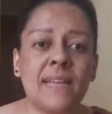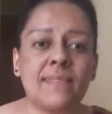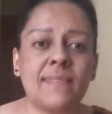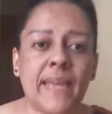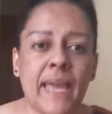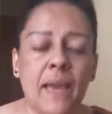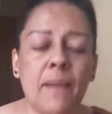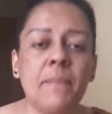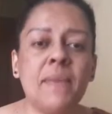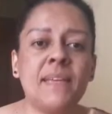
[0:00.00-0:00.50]

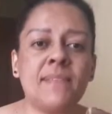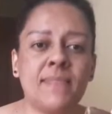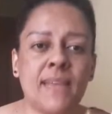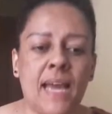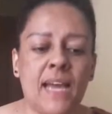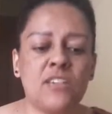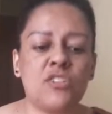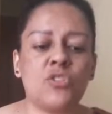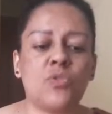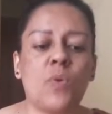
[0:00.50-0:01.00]
até a
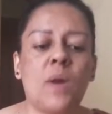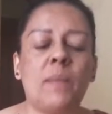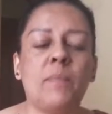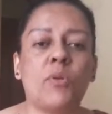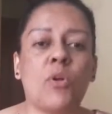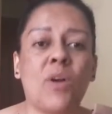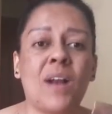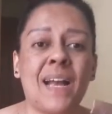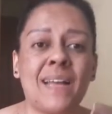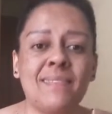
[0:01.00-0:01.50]
metade com a
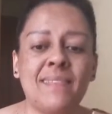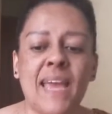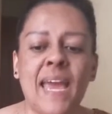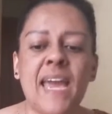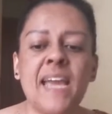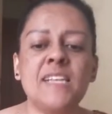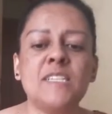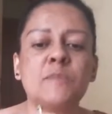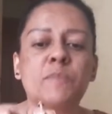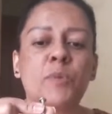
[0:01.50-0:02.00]
broca
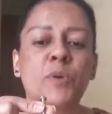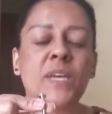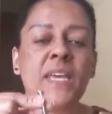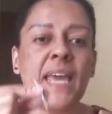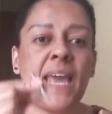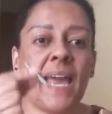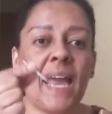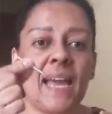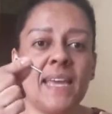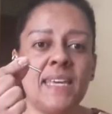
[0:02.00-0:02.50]
10,
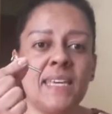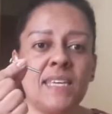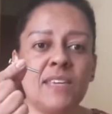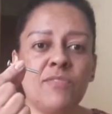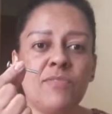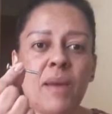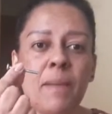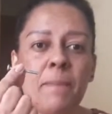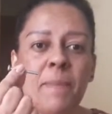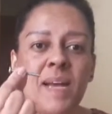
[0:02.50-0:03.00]
porque é aí que
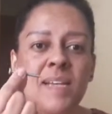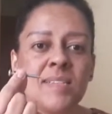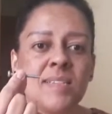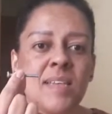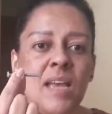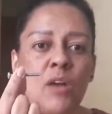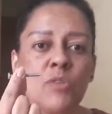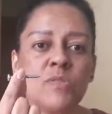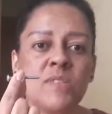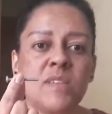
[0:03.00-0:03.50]
vai
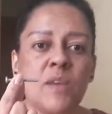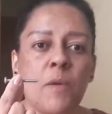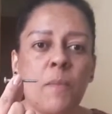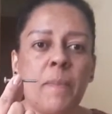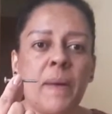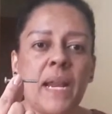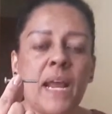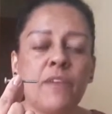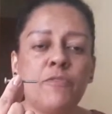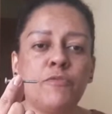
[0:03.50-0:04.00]
passar o seu
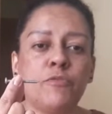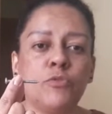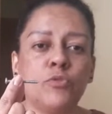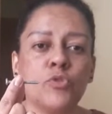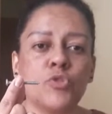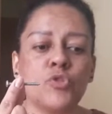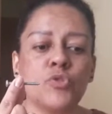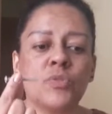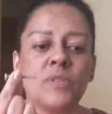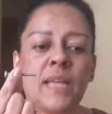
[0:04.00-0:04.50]

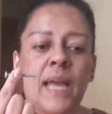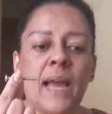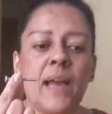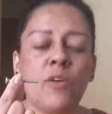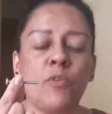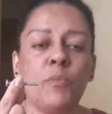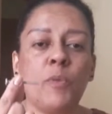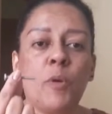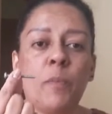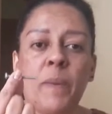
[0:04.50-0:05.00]
parafuso,
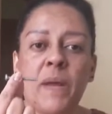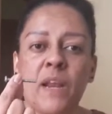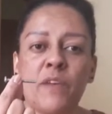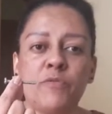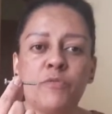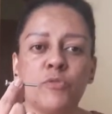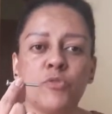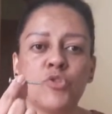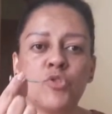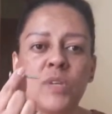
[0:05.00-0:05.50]
tá? O meu
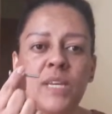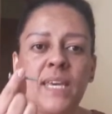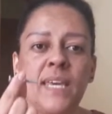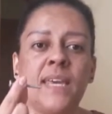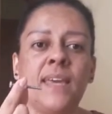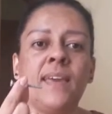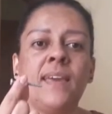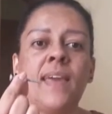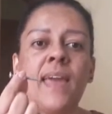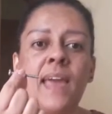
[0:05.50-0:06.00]
parafuso
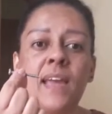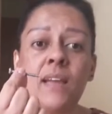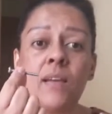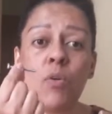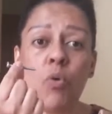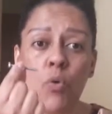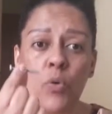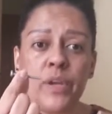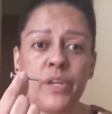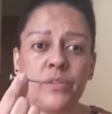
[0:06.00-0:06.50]
aqui é
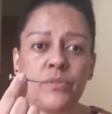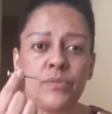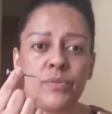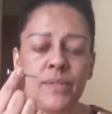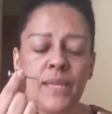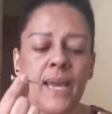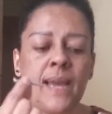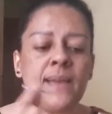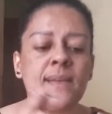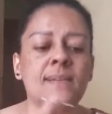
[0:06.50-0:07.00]
8,
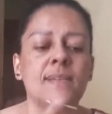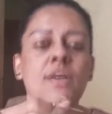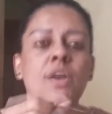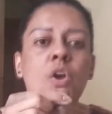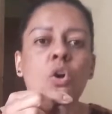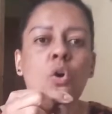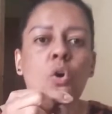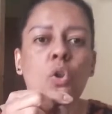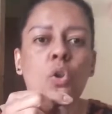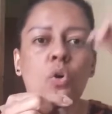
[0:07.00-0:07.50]
tá?
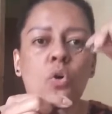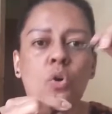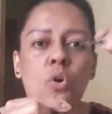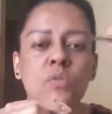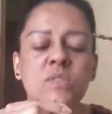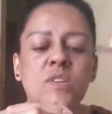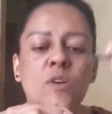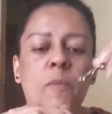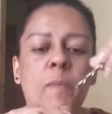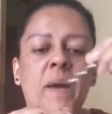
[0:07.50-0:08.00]
Colocou
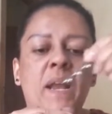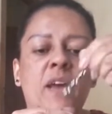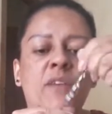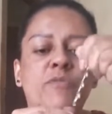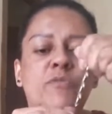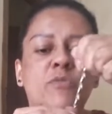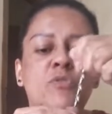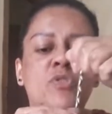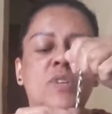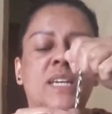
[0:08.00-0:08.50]
o seu
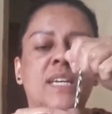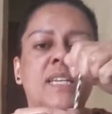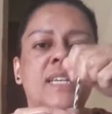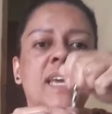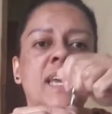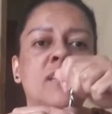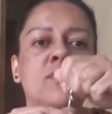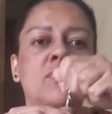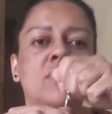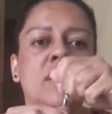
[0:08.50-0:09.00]
parafuso aqui
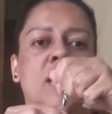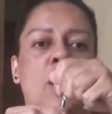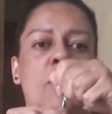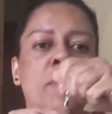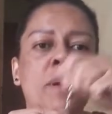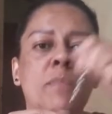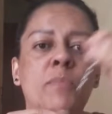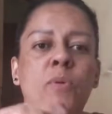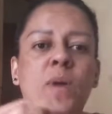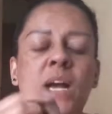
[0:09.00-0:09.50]
dentro, dá
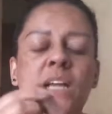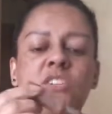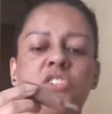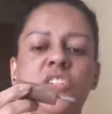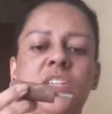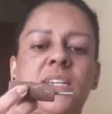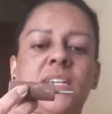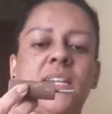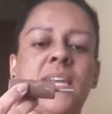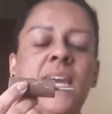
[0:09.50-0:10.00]
uma
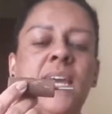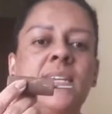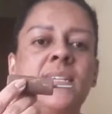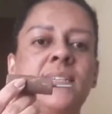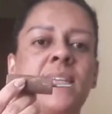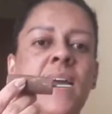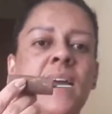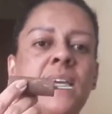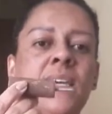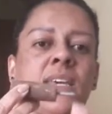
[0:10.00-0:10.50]
empurradinha nele,
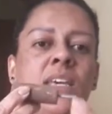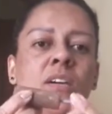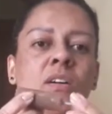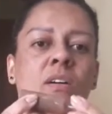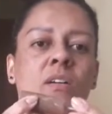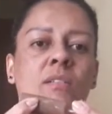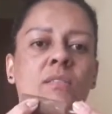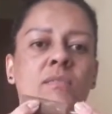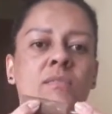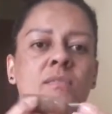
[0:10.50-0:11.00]
tá aqui,
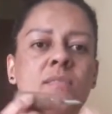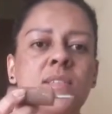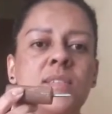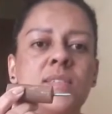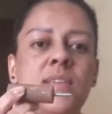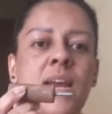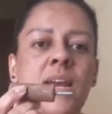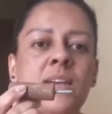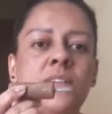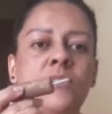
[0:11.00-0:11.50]
ó,
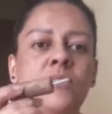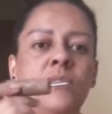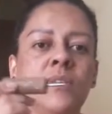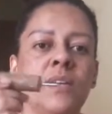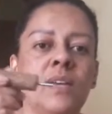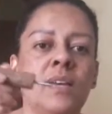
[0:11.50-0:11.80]
certo?